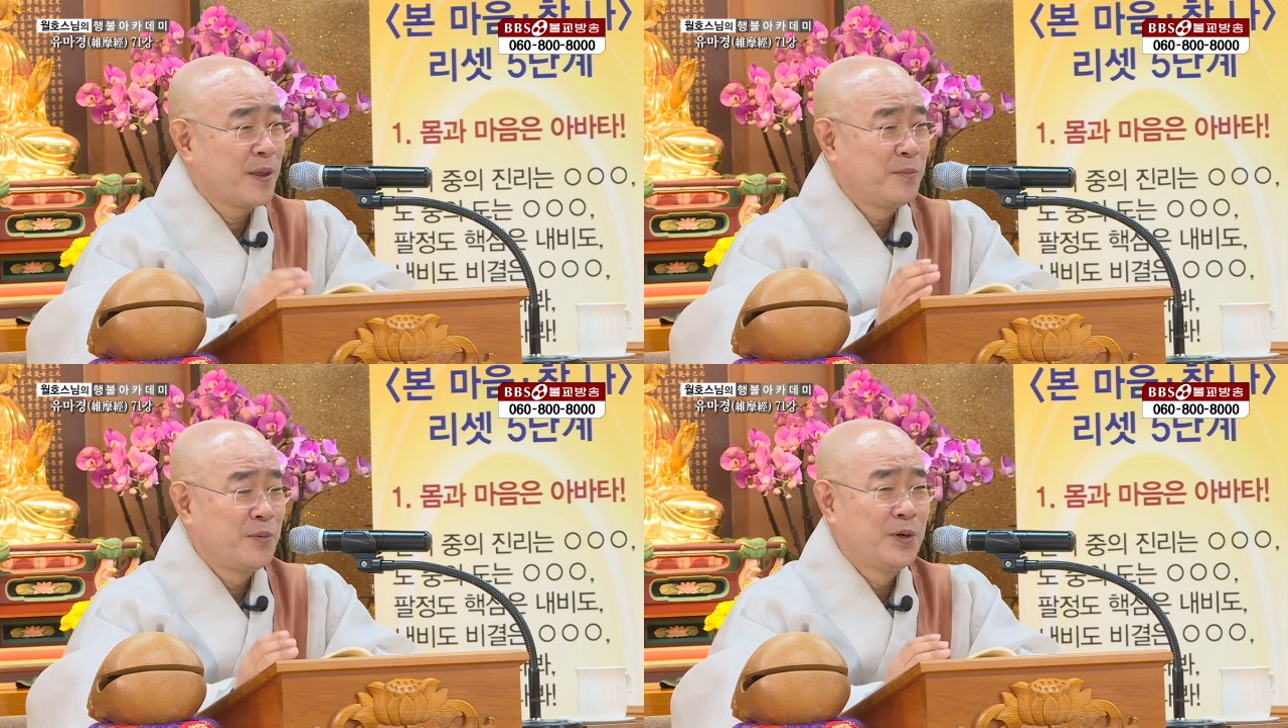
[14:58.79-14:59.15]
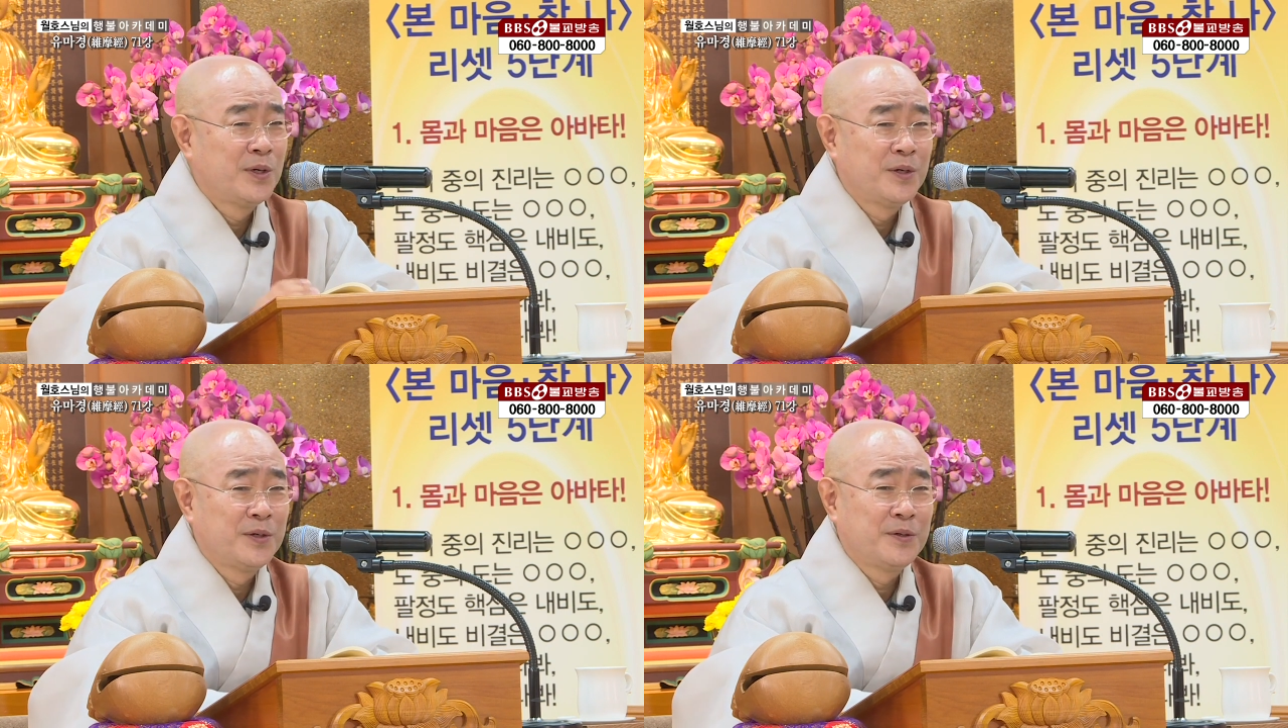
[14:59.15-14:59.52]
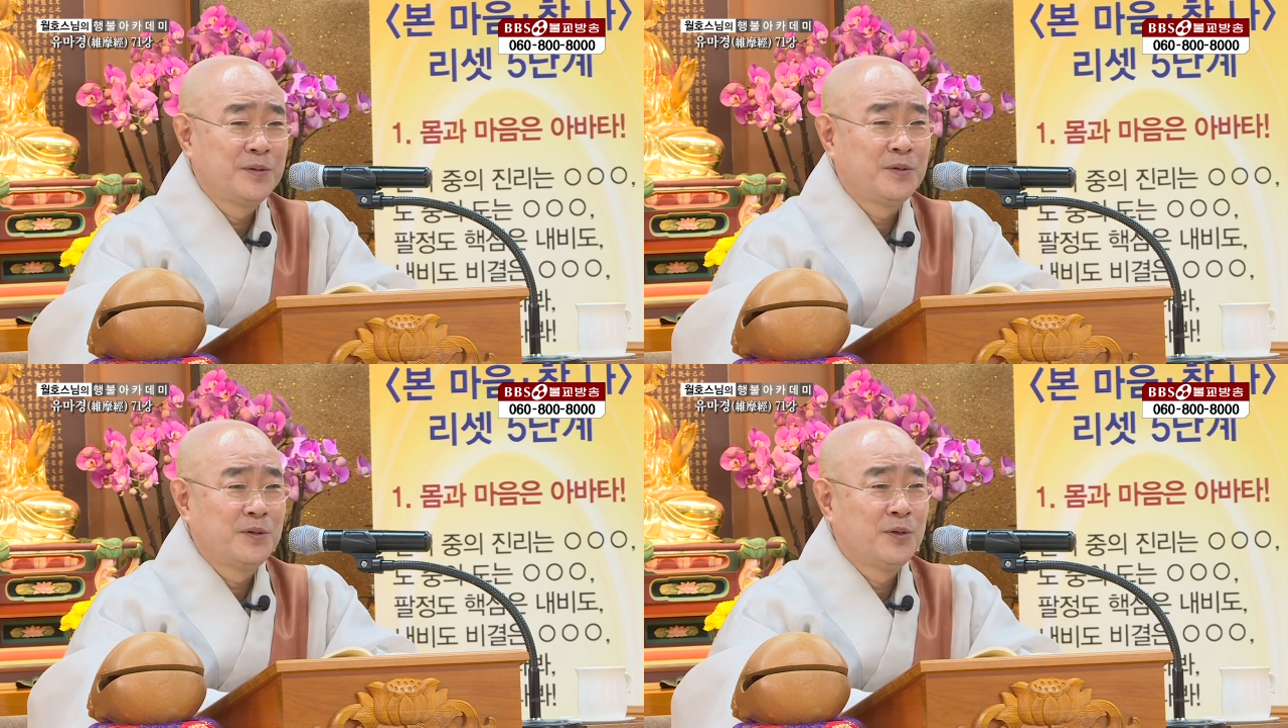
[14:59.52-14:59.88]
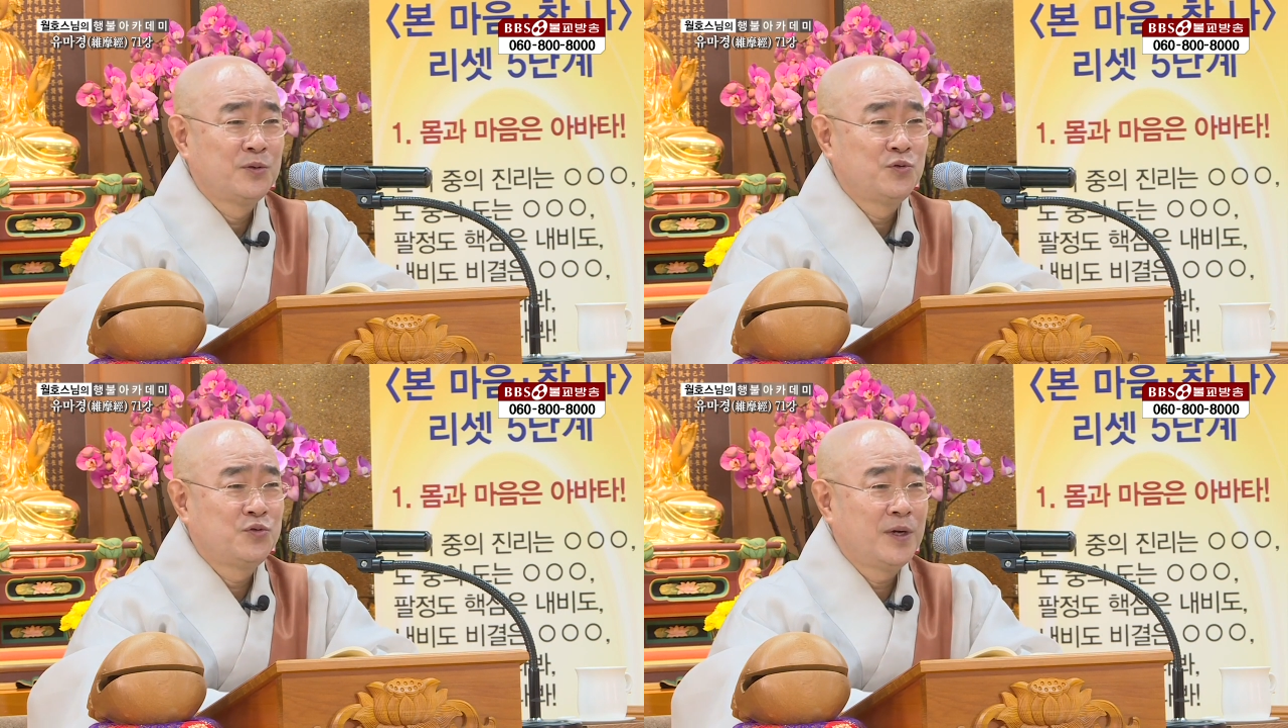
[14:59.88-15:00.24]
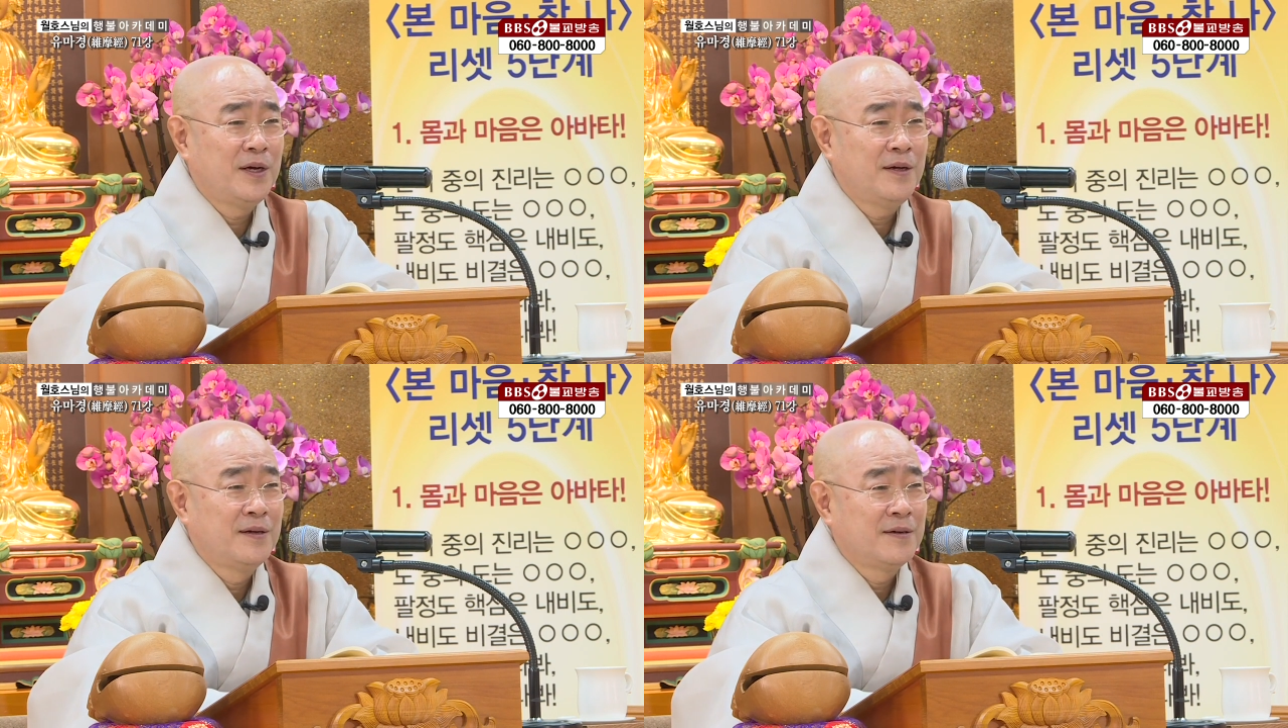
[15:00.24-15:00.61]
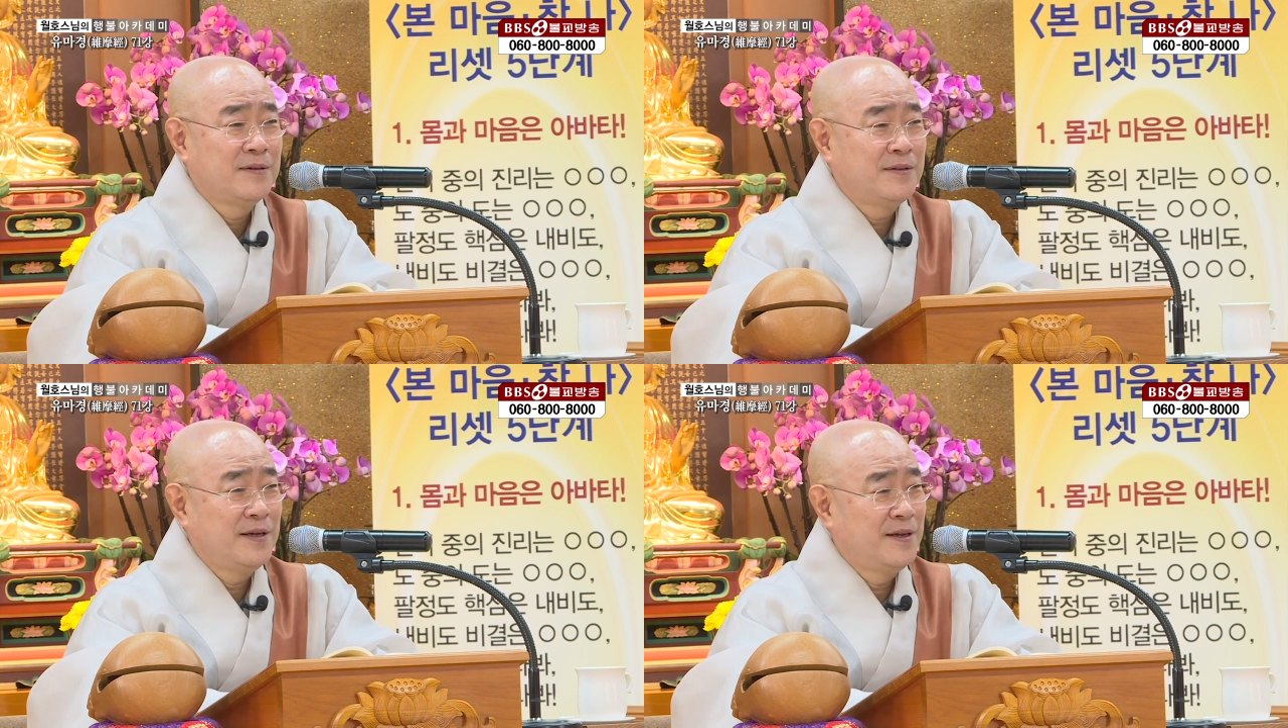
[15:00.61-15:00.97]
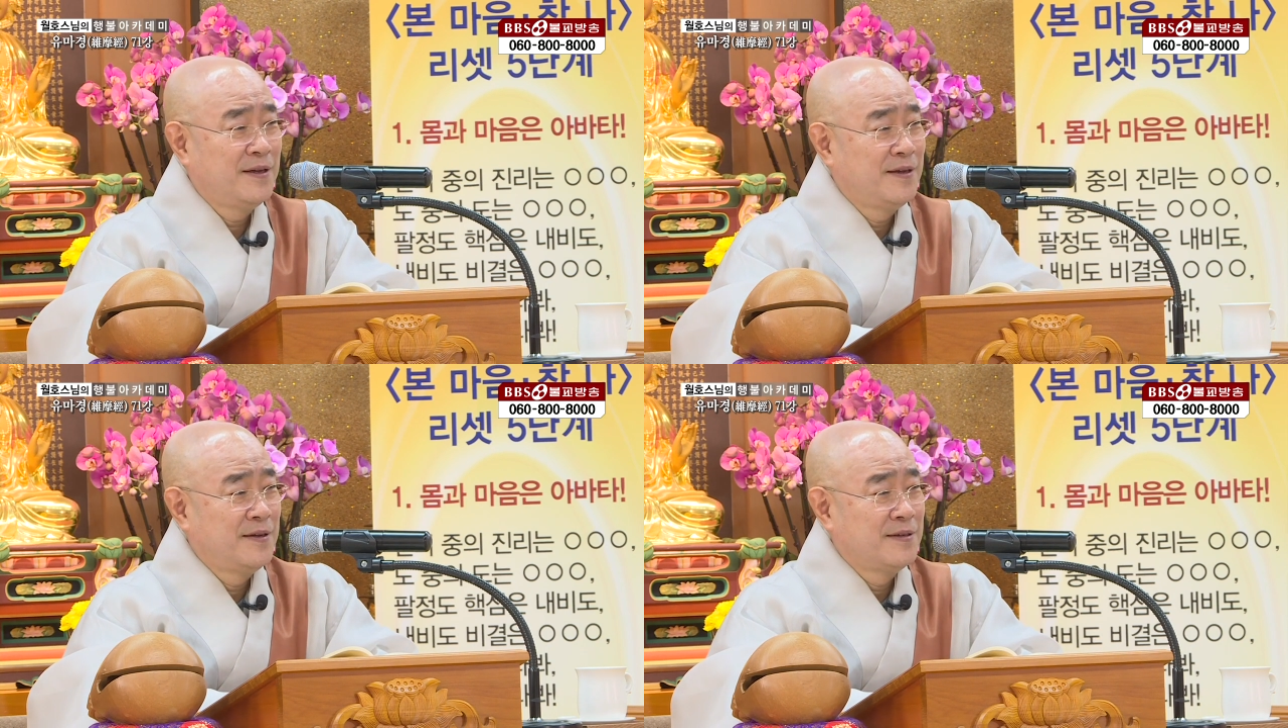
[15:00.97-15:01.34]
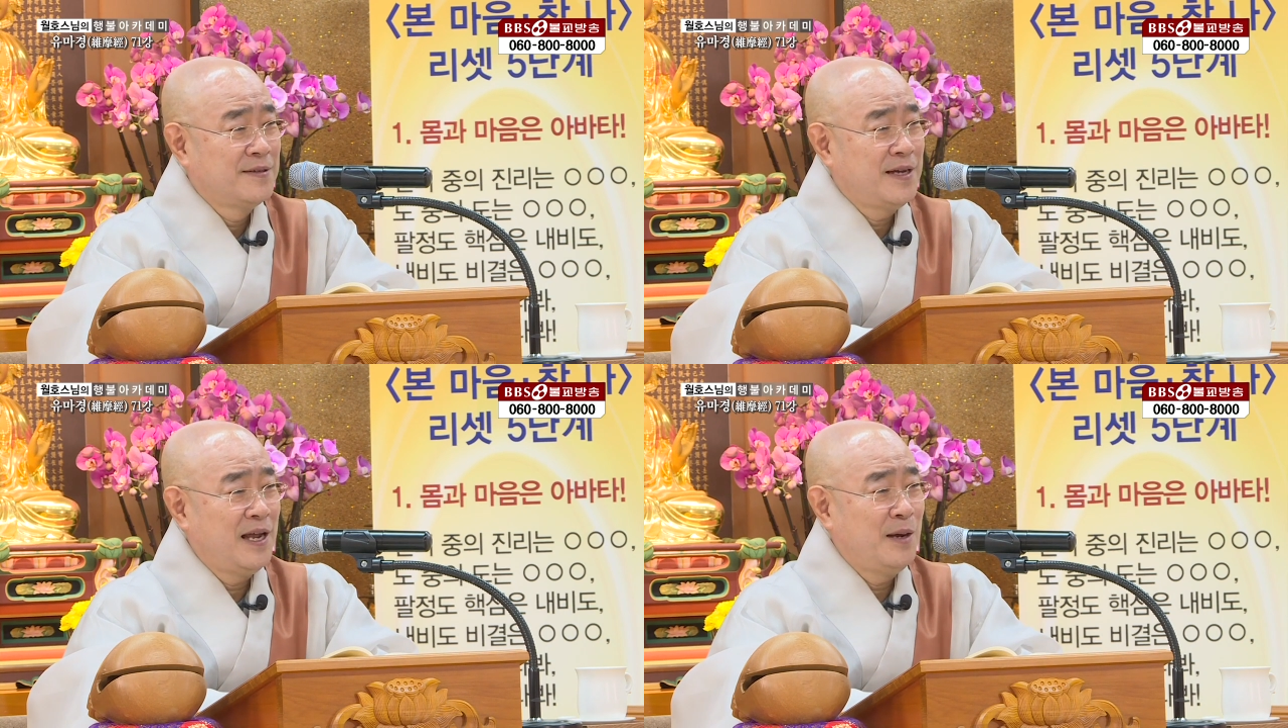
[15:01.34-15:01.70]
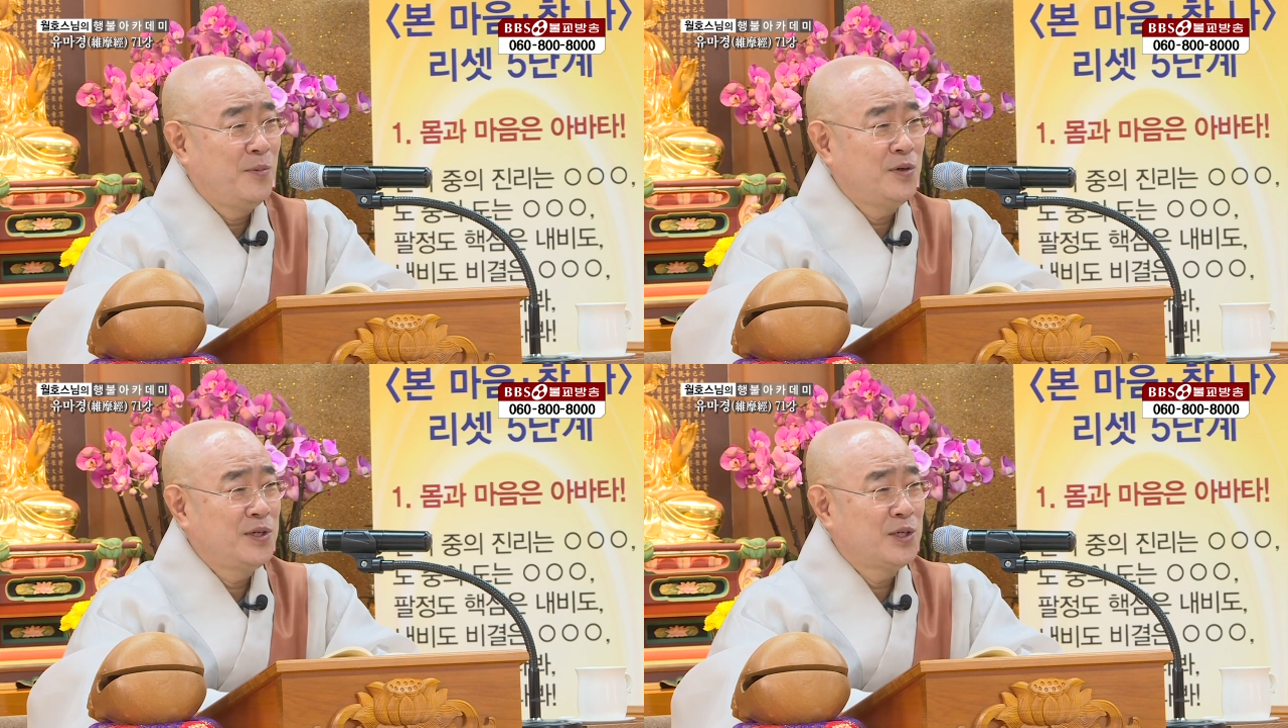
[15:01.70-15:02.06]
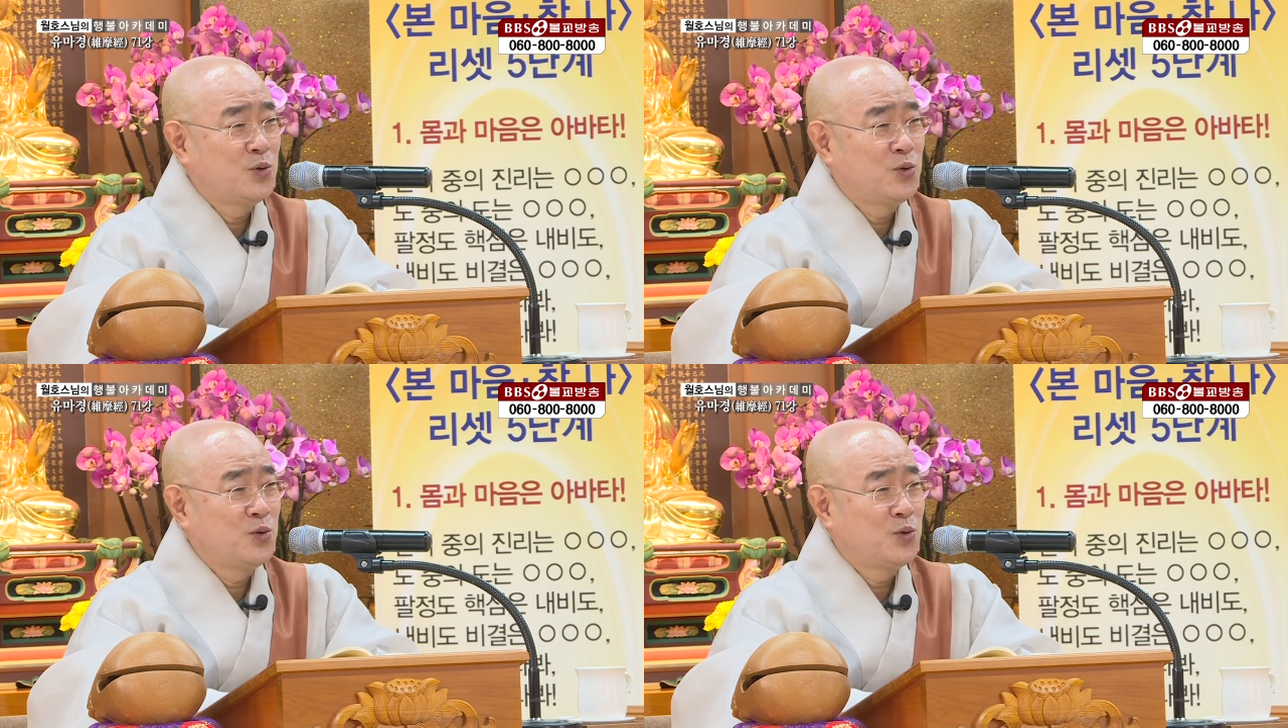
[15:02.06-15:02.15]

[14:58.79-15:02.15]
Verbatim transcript: 뭐 이런 어투나. 근데 할머니의